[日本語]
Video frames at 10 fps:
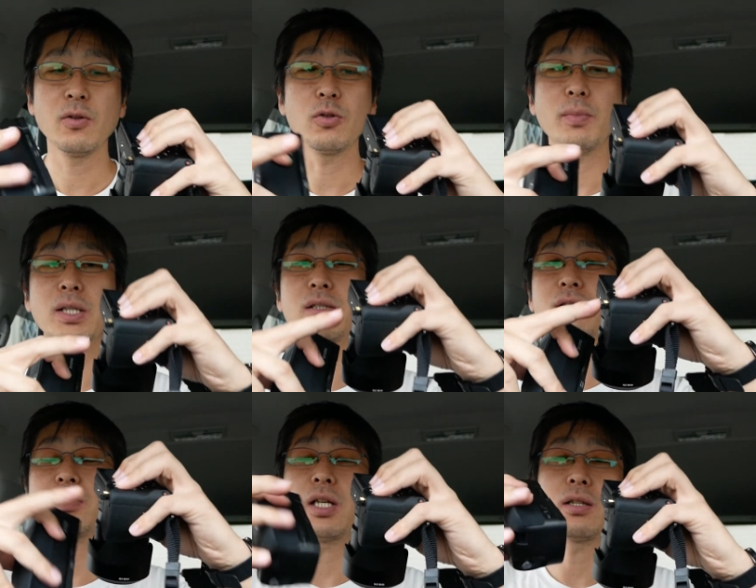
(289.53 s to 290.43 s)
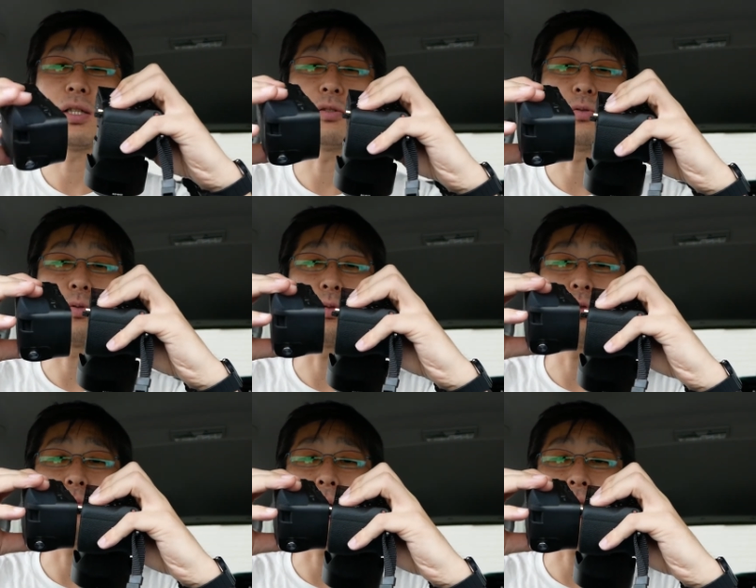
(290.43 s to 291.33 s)
このまっすぐ立ってるとこ
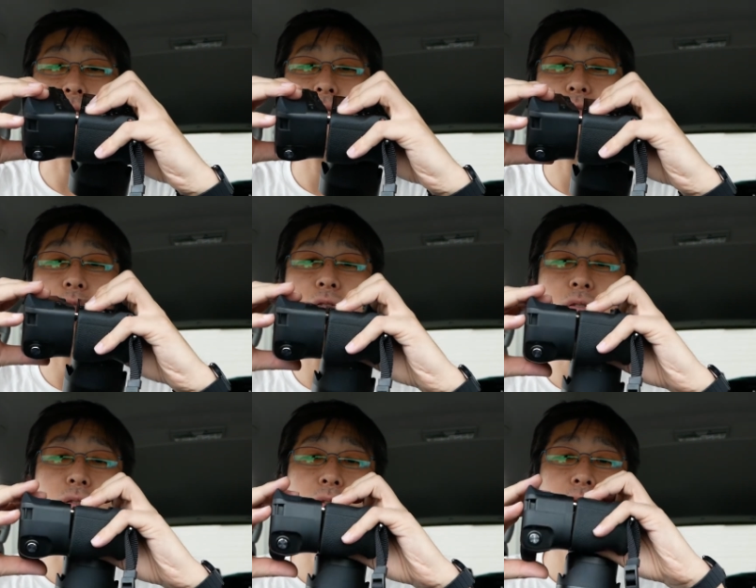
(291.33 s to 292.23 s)
ろをまっすぐ